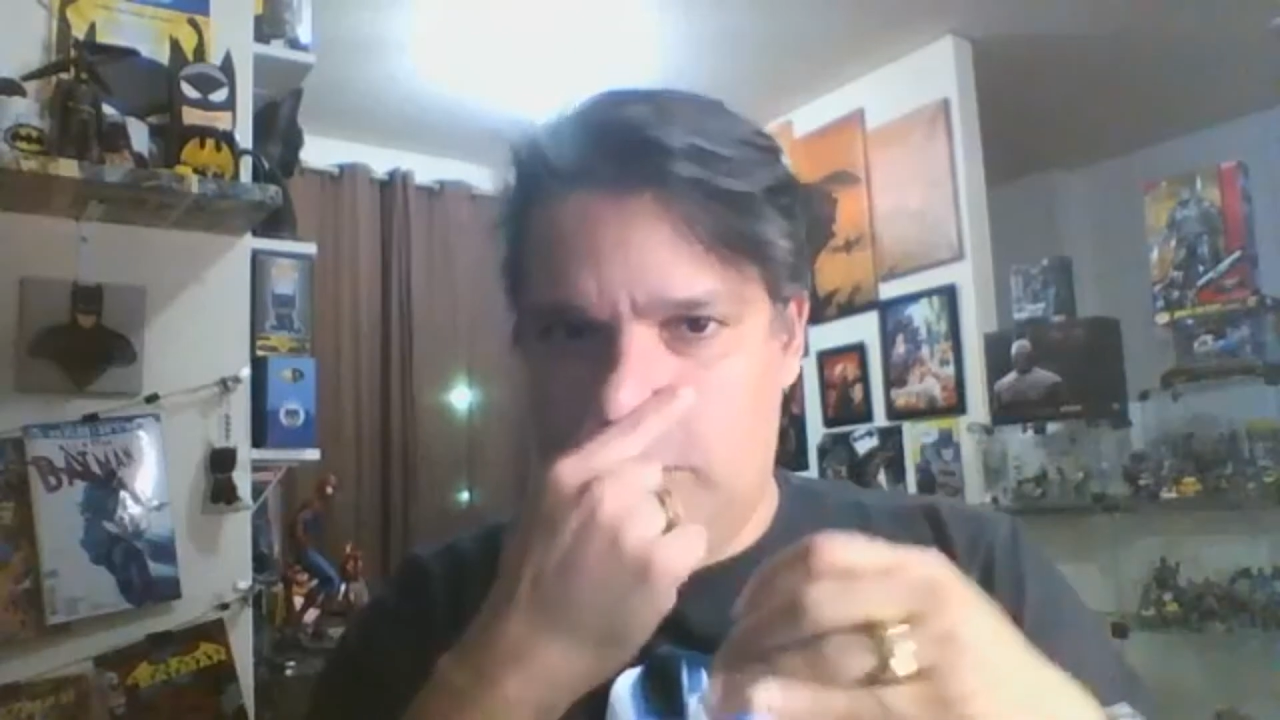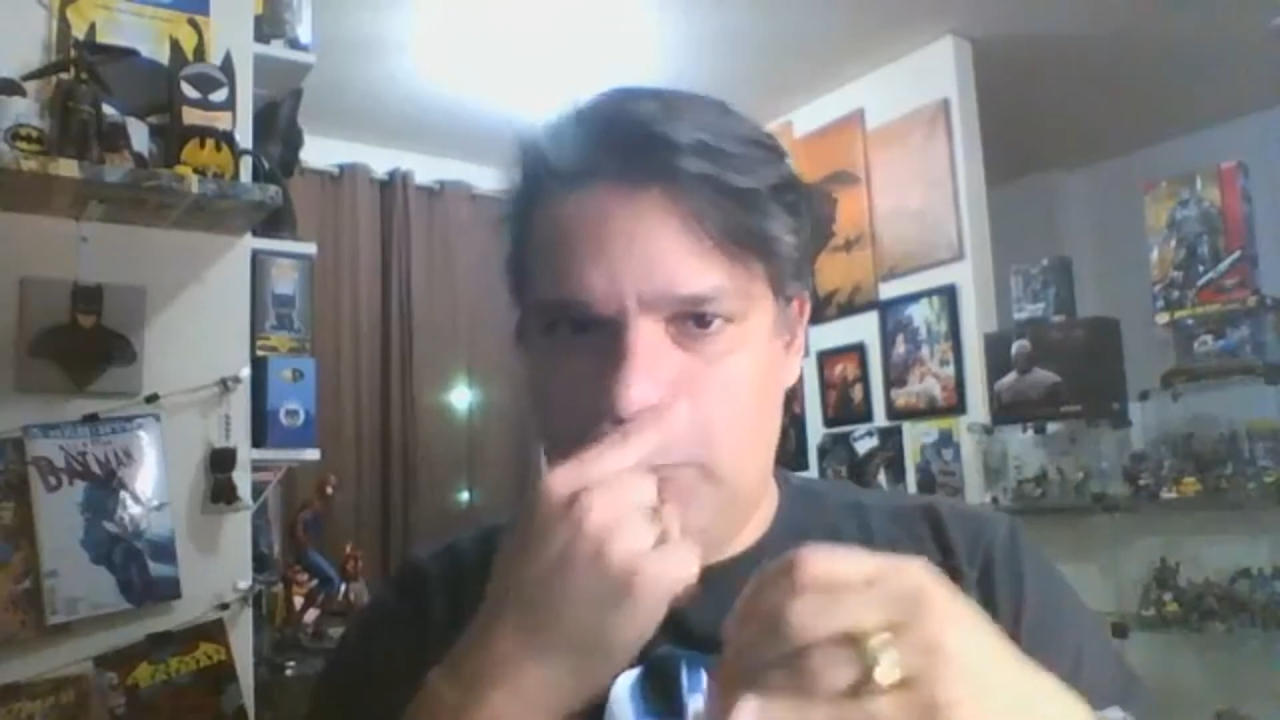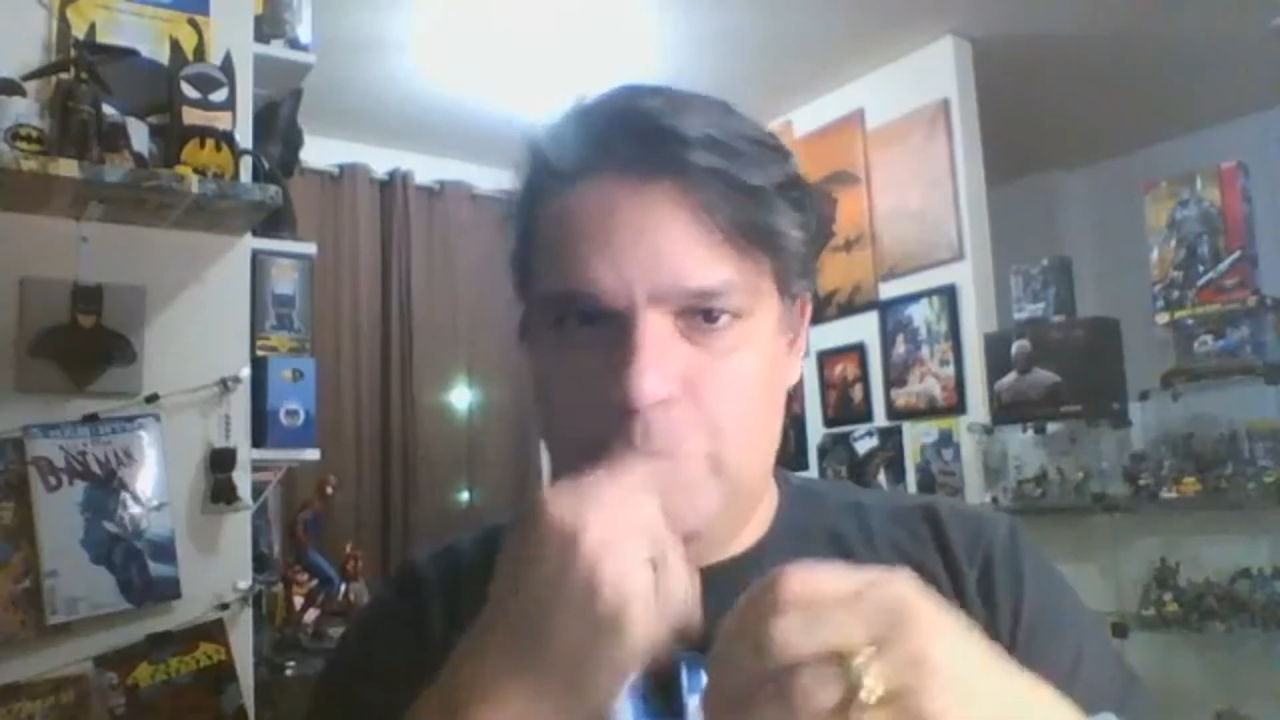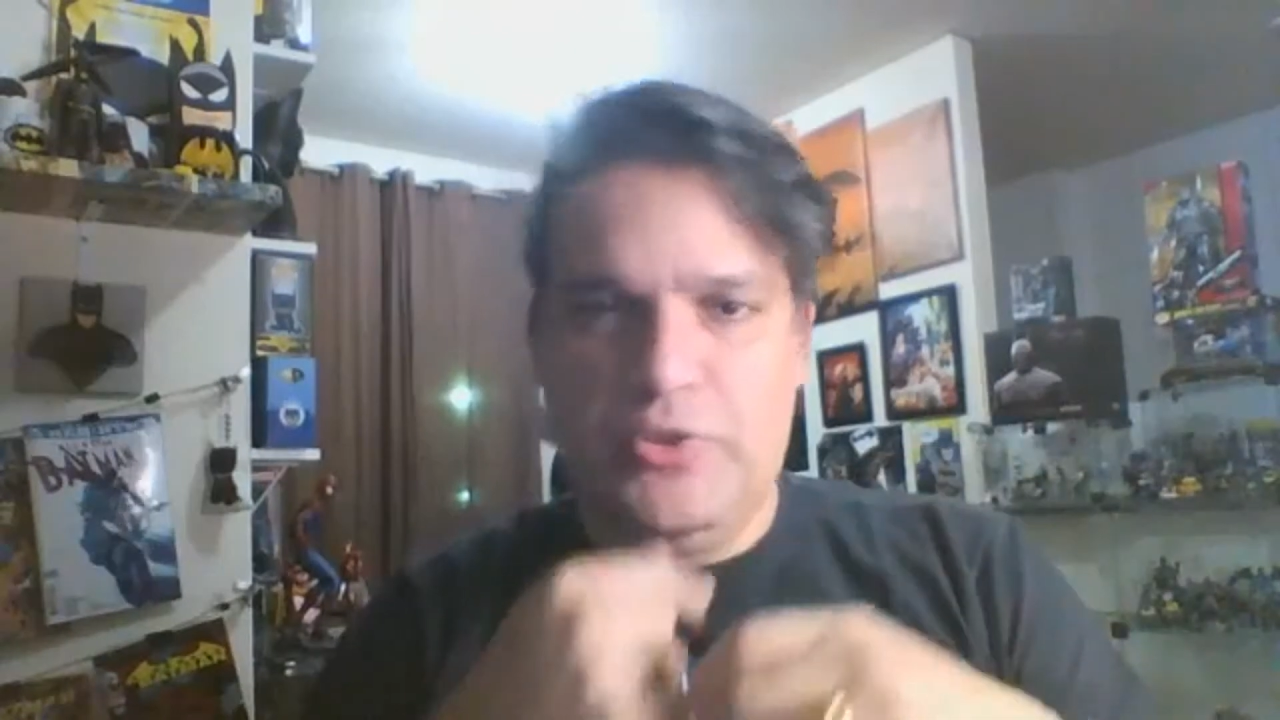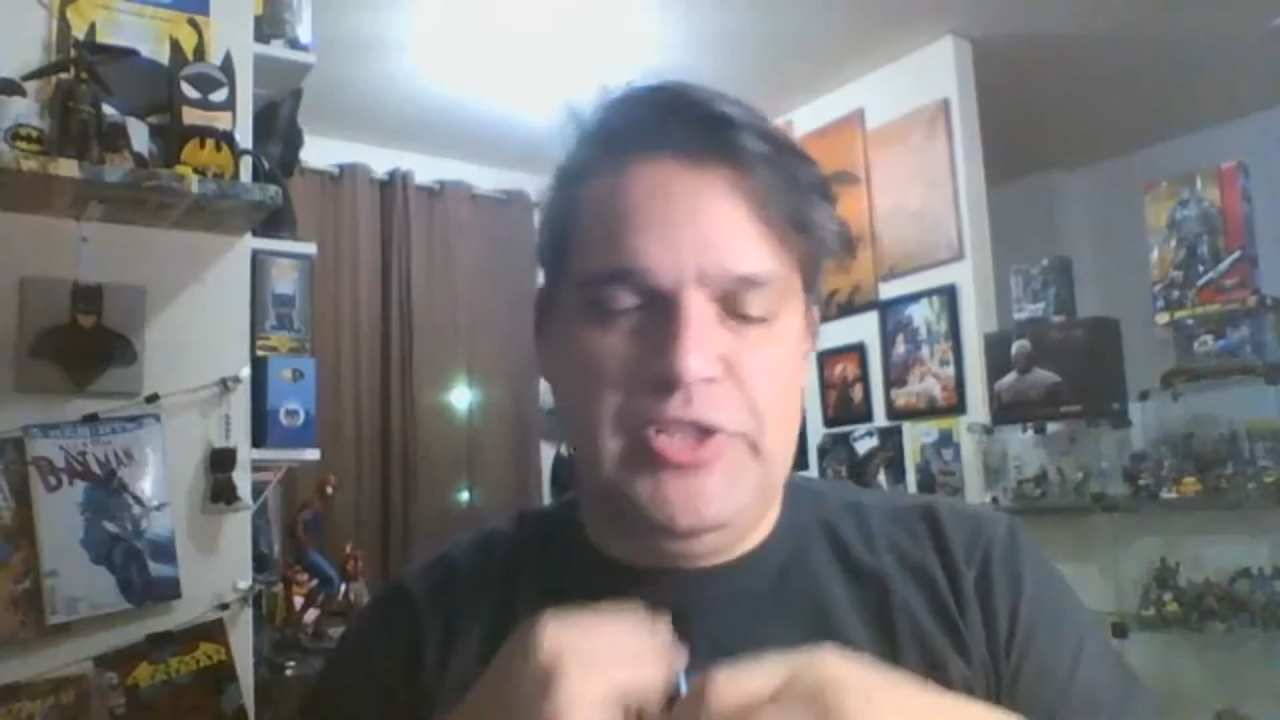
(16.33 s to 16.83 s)

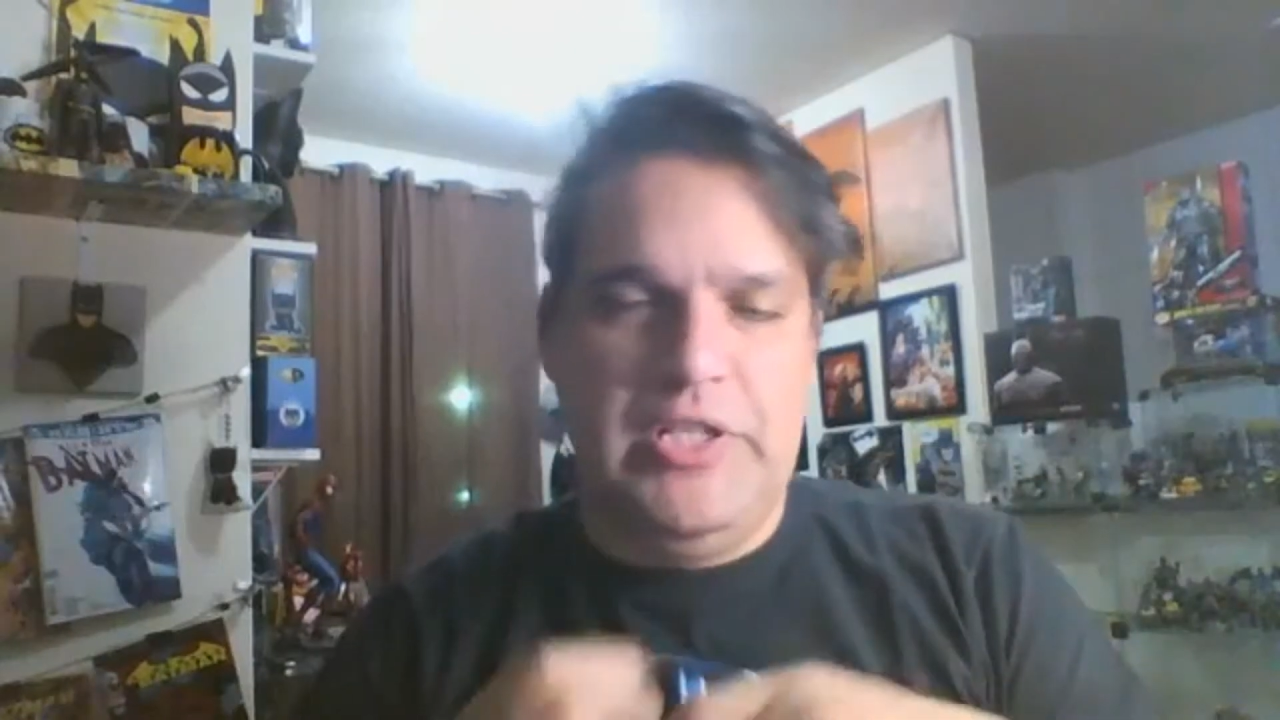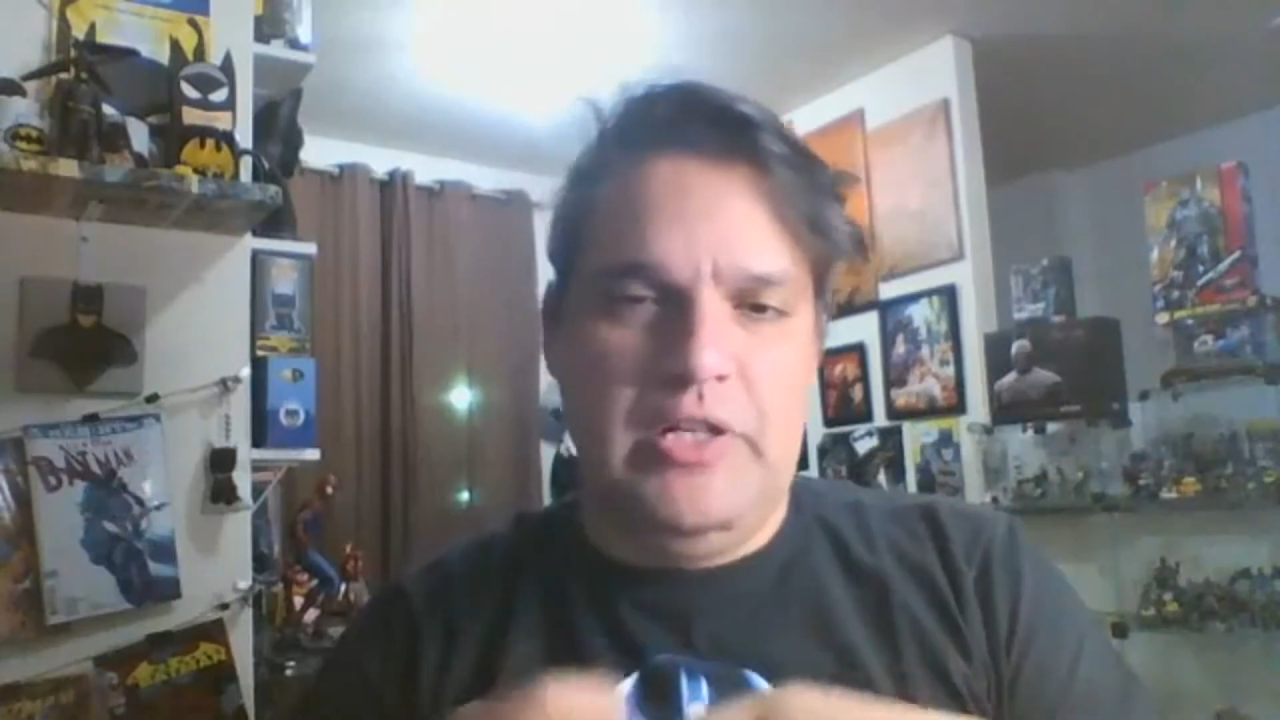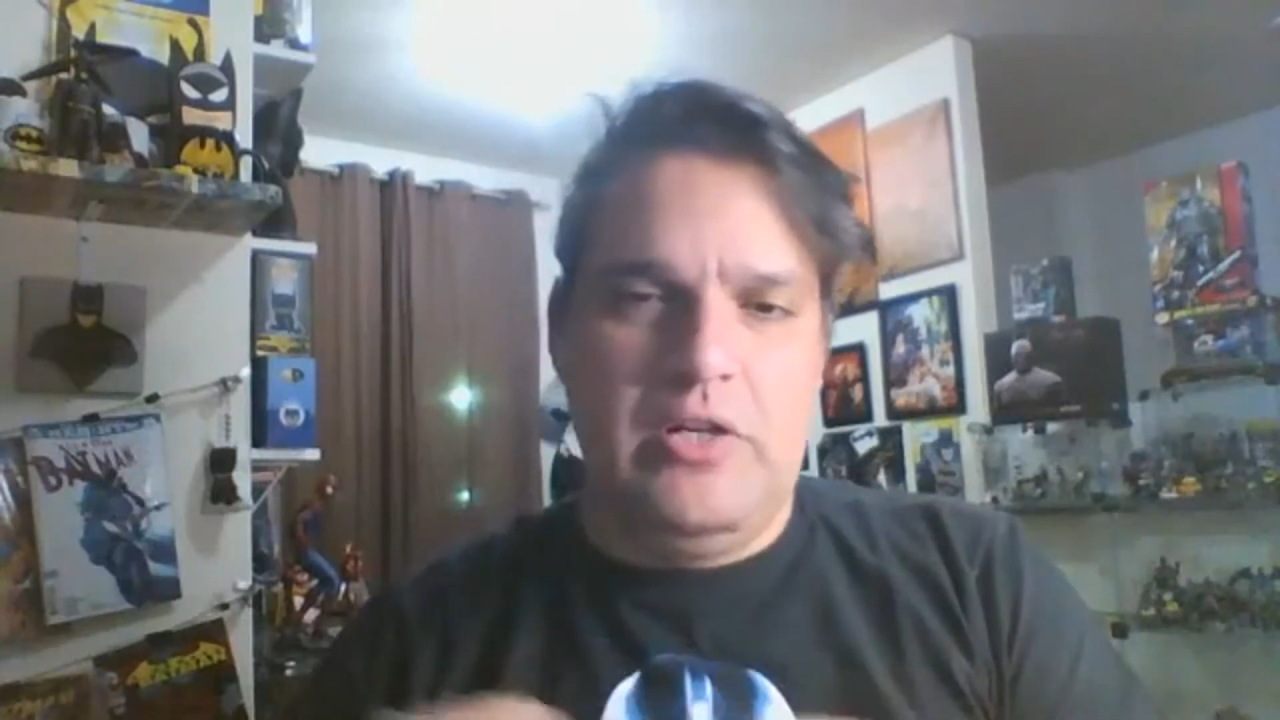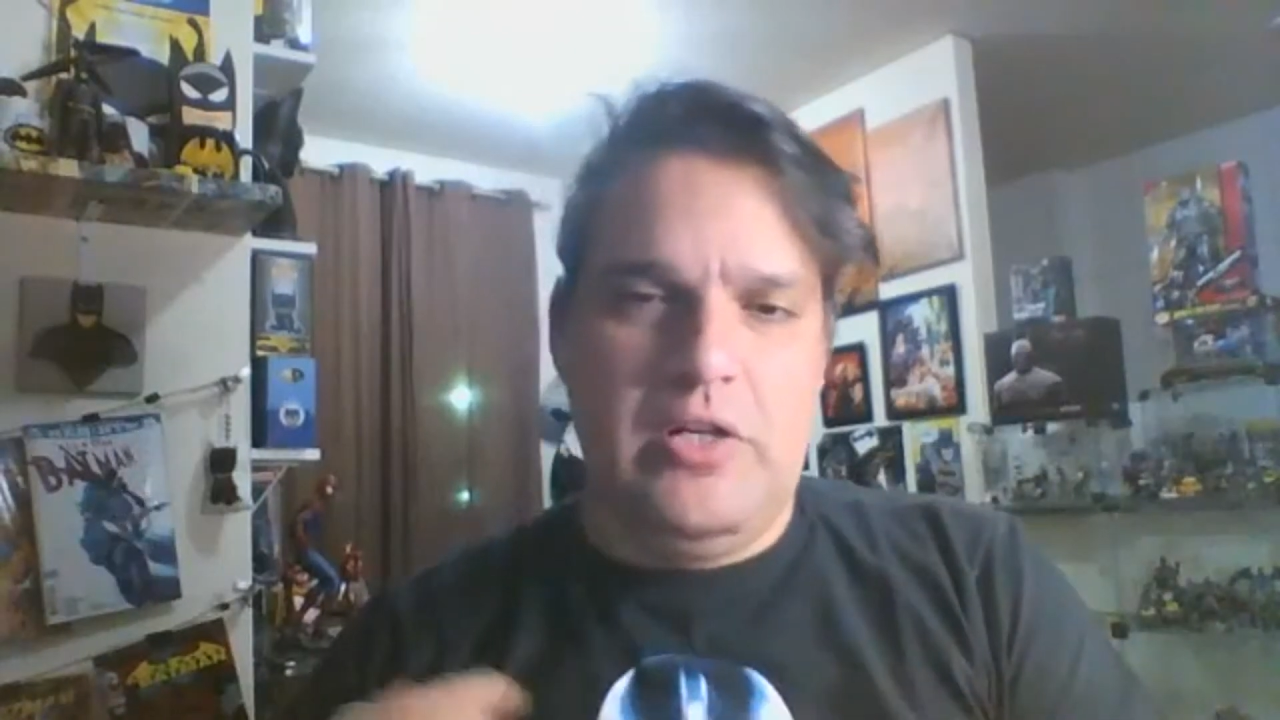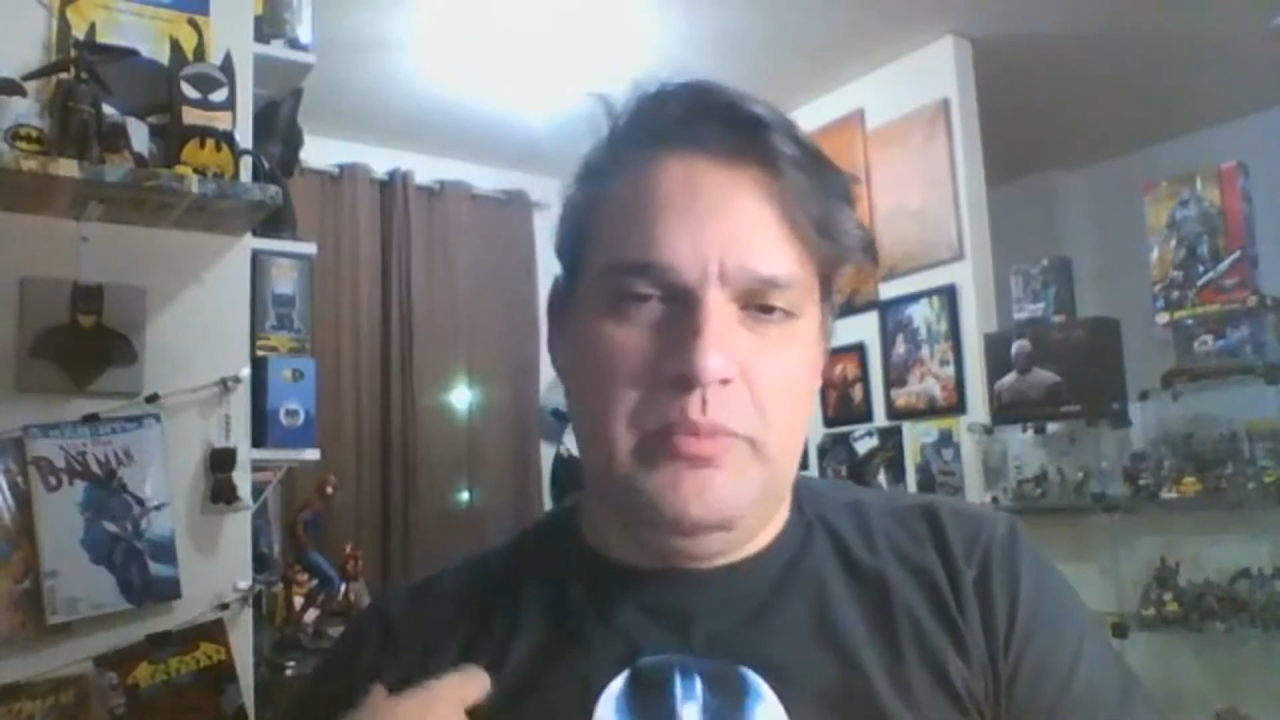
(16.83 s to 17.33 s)
Estou usando
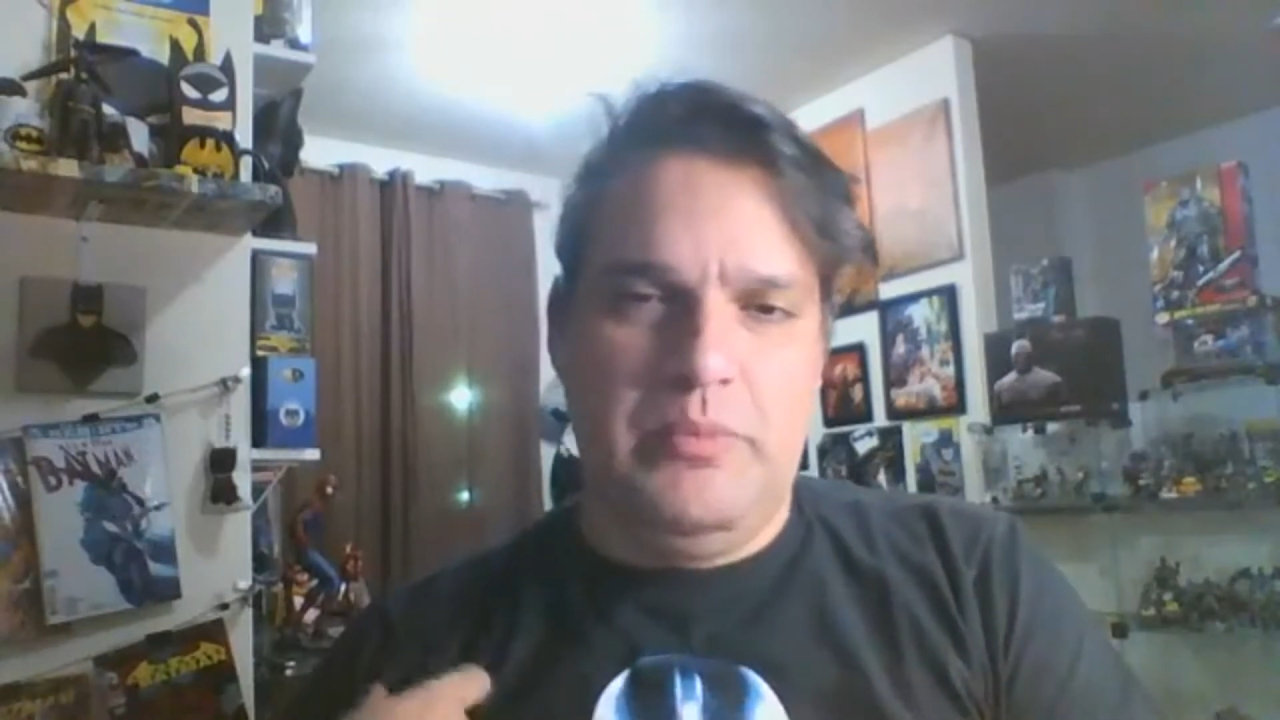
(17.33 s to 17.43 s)
agora o